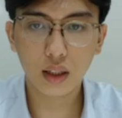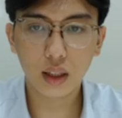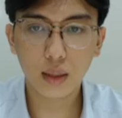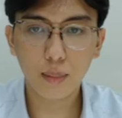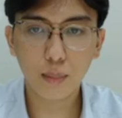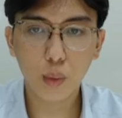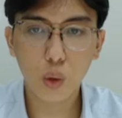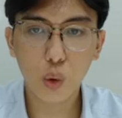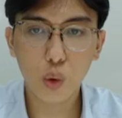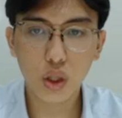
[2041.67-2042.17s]

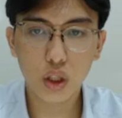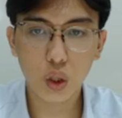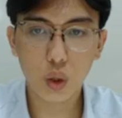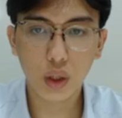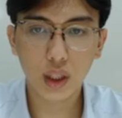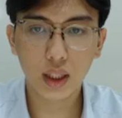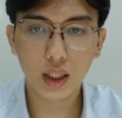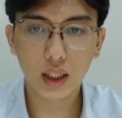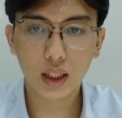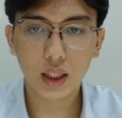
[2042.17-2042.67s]
lấp bù
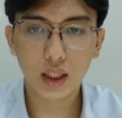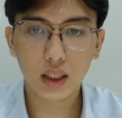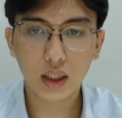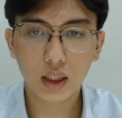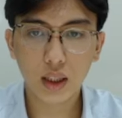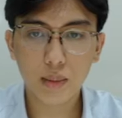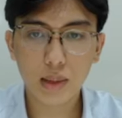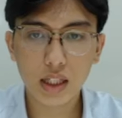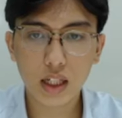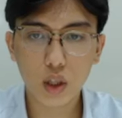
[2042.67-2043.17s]
rồi
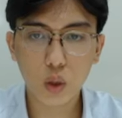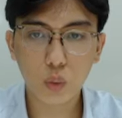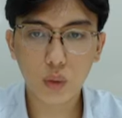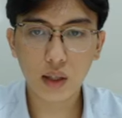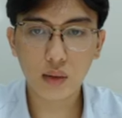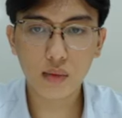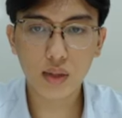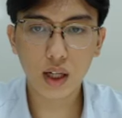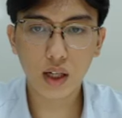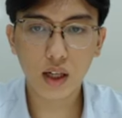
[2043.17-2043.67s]
thì bây giờ chúng
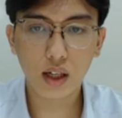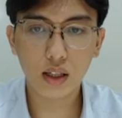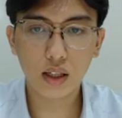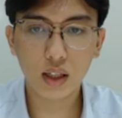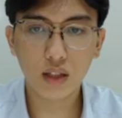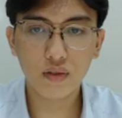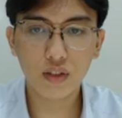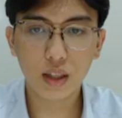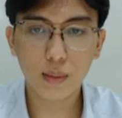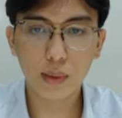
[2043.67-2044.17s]
ta cũng chờ đợi
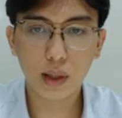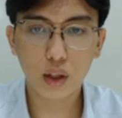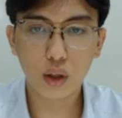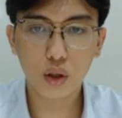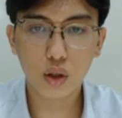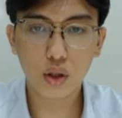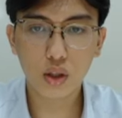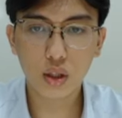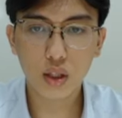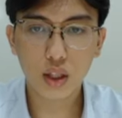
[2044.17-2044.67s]
những cái phiên mà nó
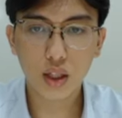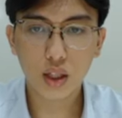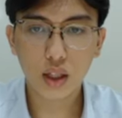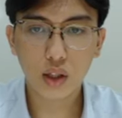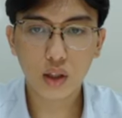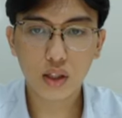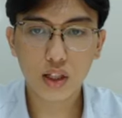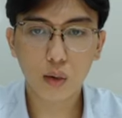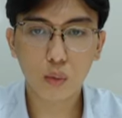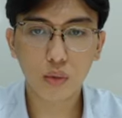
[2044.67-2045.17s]
có
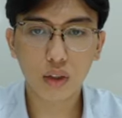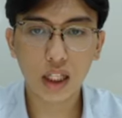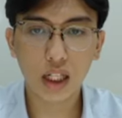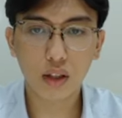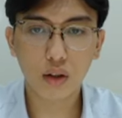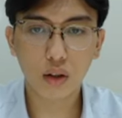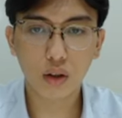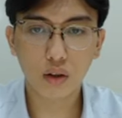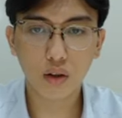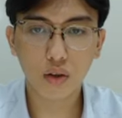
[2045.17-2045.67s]
có dòng
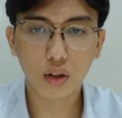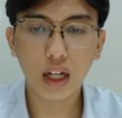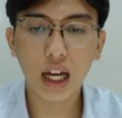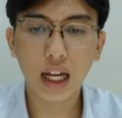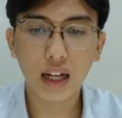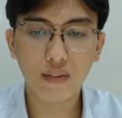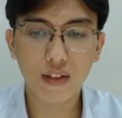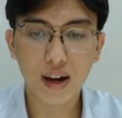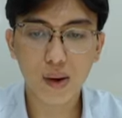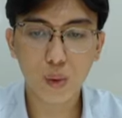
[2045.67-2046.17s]
tiền nó nó
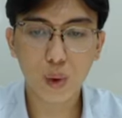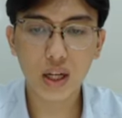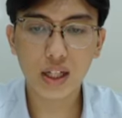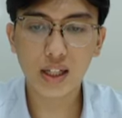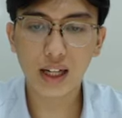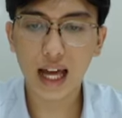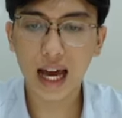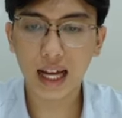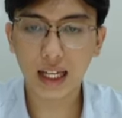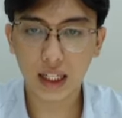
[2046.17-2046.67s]
đẩy vào quay
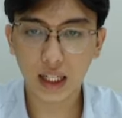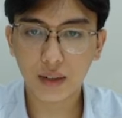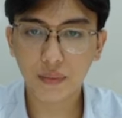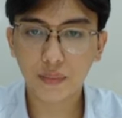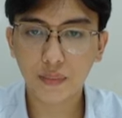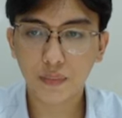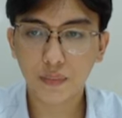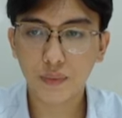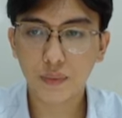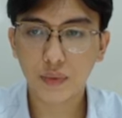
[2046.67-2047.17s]
trở lại nhá,
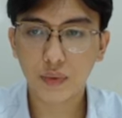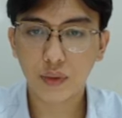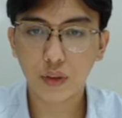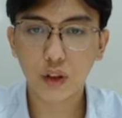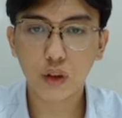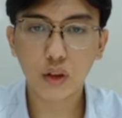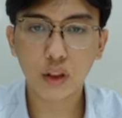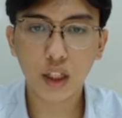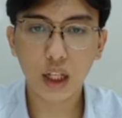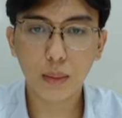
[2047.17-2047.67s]

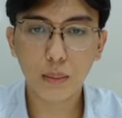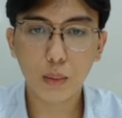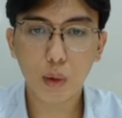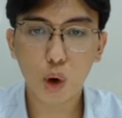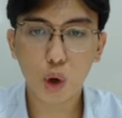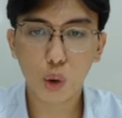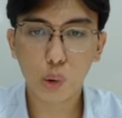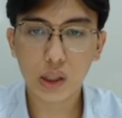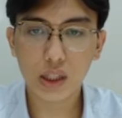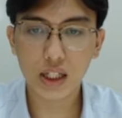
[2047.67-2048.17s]
nó có tiền
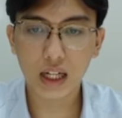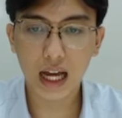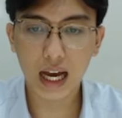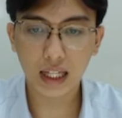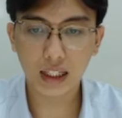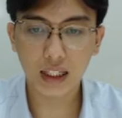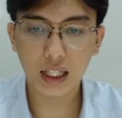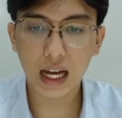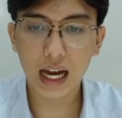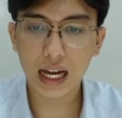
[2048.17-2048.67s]
mồi quay trở
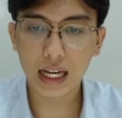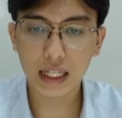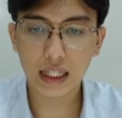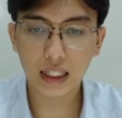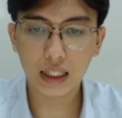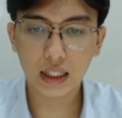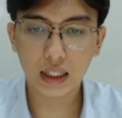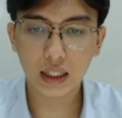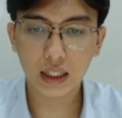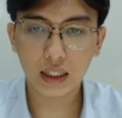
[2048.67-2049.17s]
lại thì hay
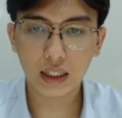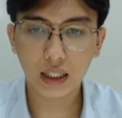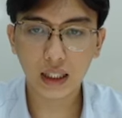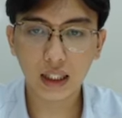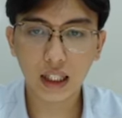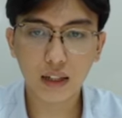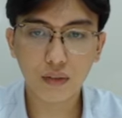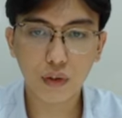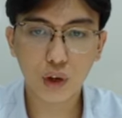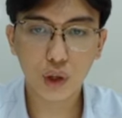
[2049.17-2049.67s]

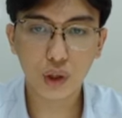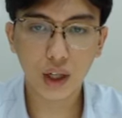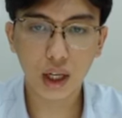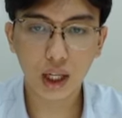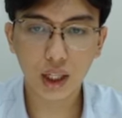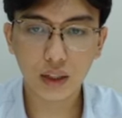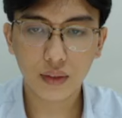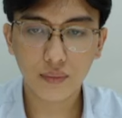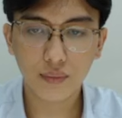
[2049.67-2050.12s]
đang kiệt von rồi đấy